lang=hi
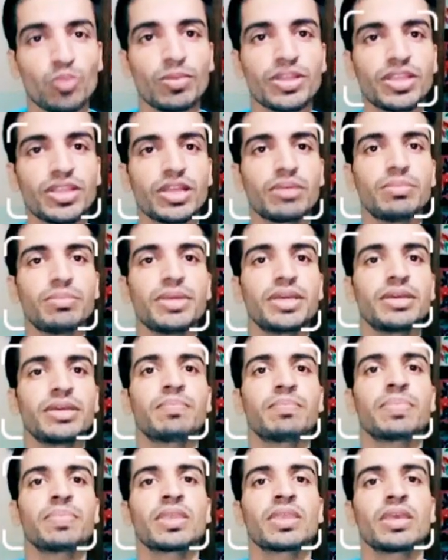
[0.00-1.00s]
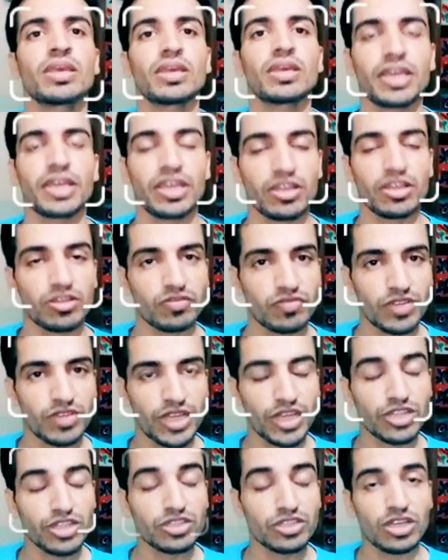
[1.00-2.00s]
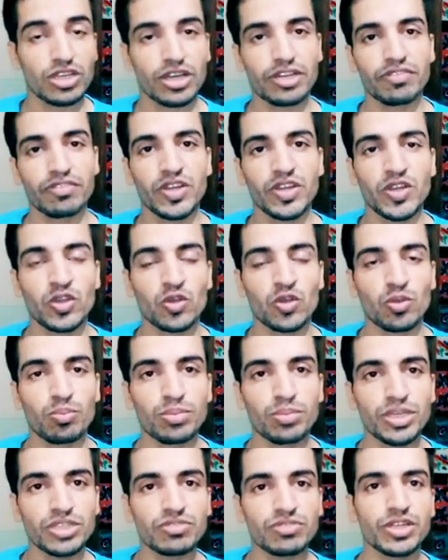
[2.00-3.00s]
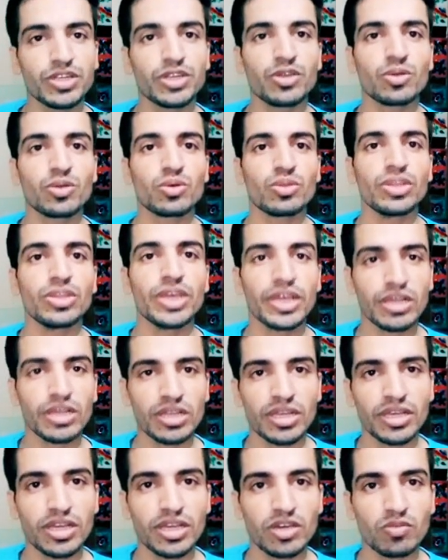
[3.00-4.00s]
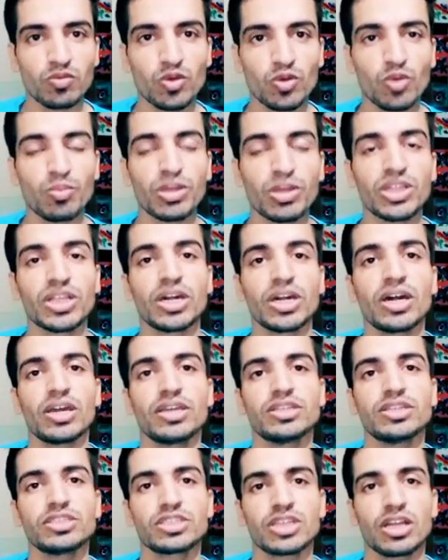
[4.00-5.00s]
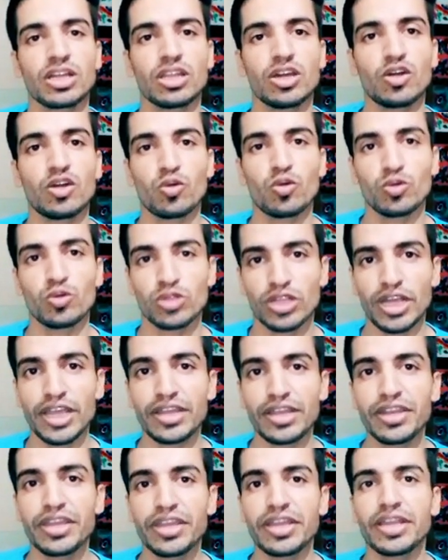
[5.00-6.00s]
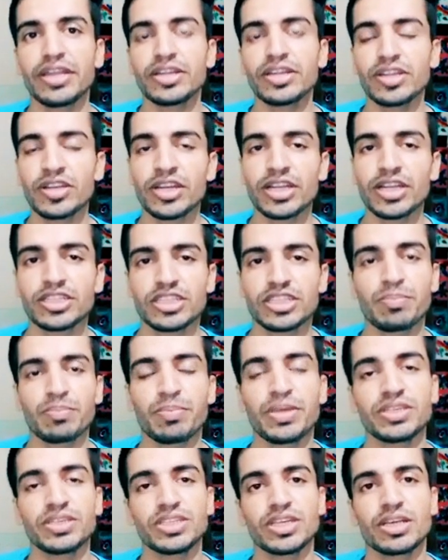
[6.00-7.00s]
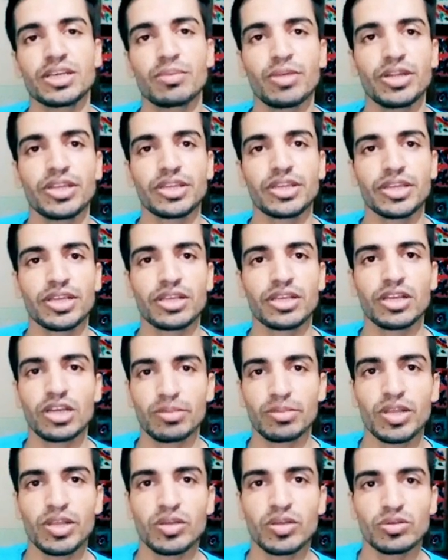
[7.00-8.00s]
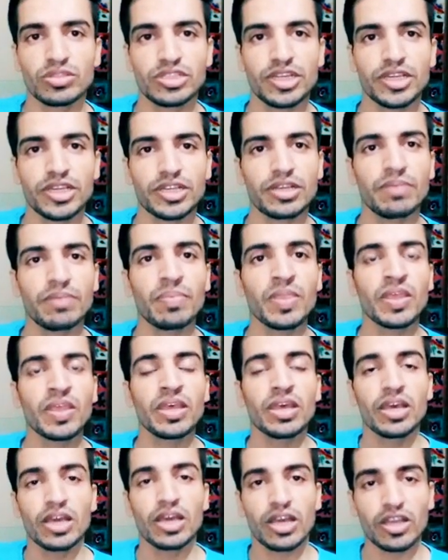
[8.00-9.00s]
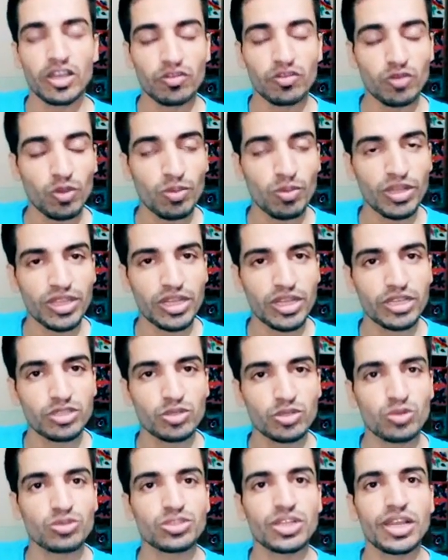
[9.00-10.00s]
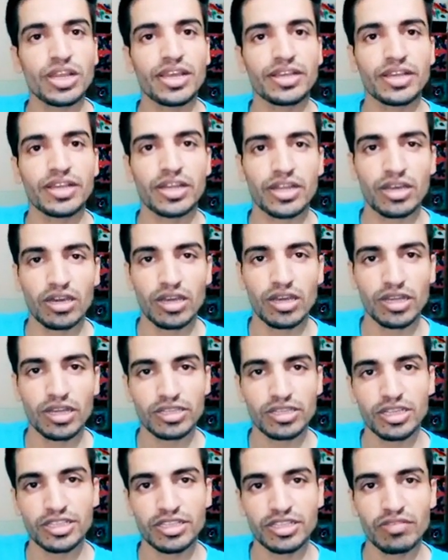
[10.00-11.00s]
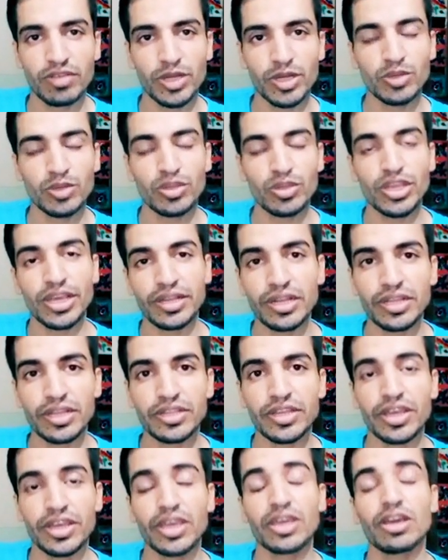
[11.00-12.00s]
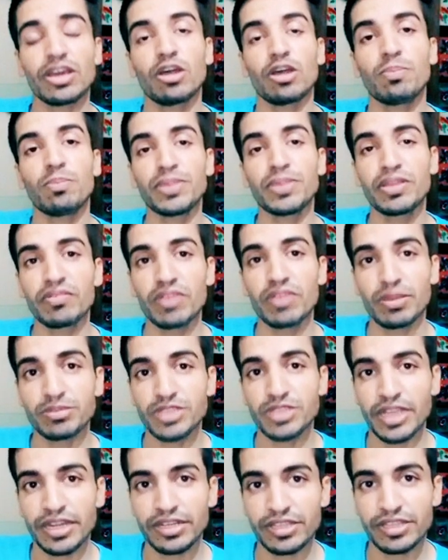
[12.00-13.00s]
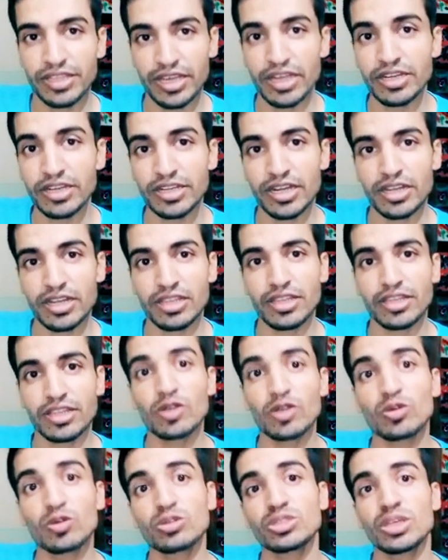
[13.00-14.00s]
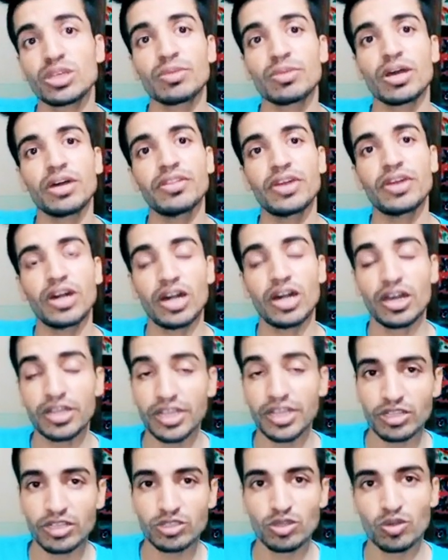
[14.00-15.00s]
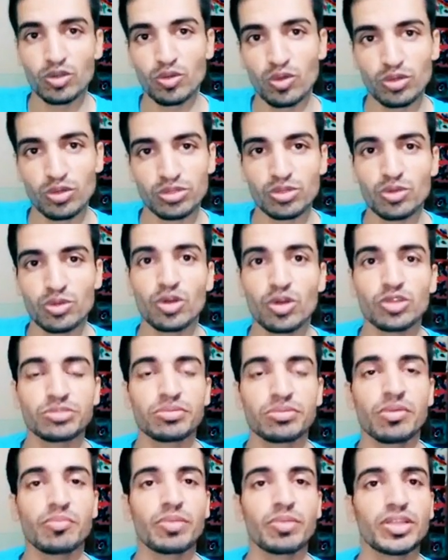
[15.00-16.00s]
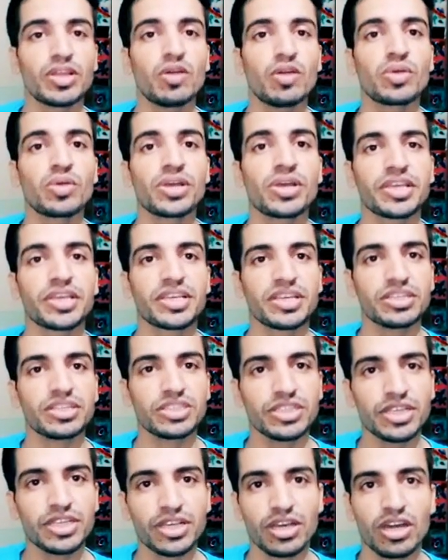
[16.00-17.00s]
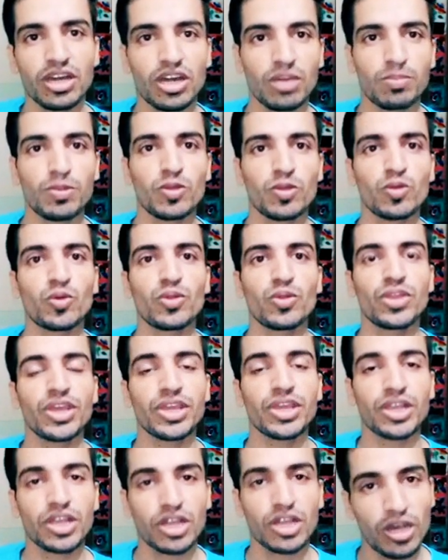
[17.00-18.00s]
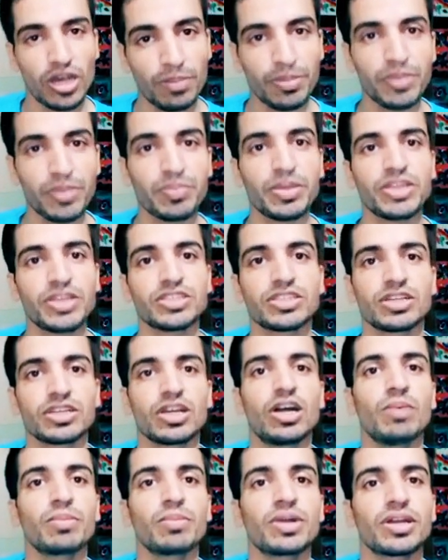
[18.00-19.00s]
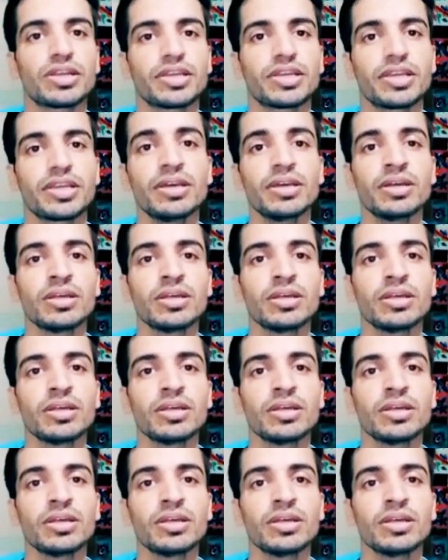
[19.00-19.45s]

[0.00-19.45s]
बंदा भी इन सारी वीडियो को 20 वीडियो को देख लेगा वो बंदा इन ऑनलाइन इंटरनेट से पैसे कमाने के काबिल हो जाएगा अगर वो बंदा शुरू से लेकर आखिर तक ये वीडियो देख लेता है अपनी वेबसाइट तैयार कर लेता है उसके बाद आगे का जो कोर्स होगा उसमें मैं बताऊँगा कि कैसे आप लोगों ने कापी पेस्ट काम करके